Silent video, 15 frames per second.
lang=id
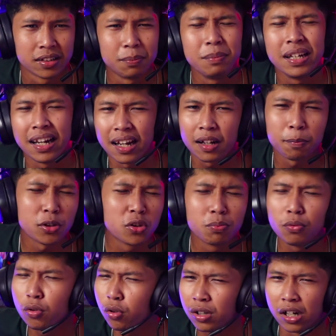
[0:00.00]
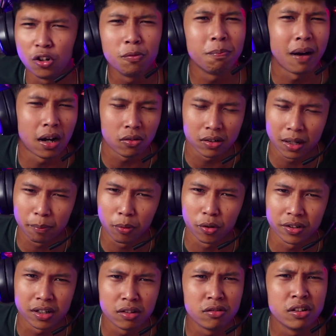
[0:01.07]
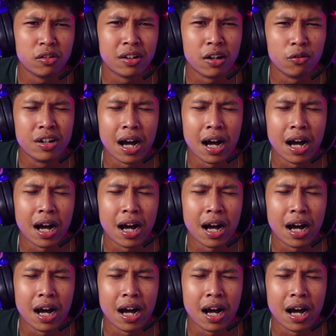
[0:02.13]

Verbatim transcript: 9 atau 10 ya lupa aku udah pokoknya ini udah udah,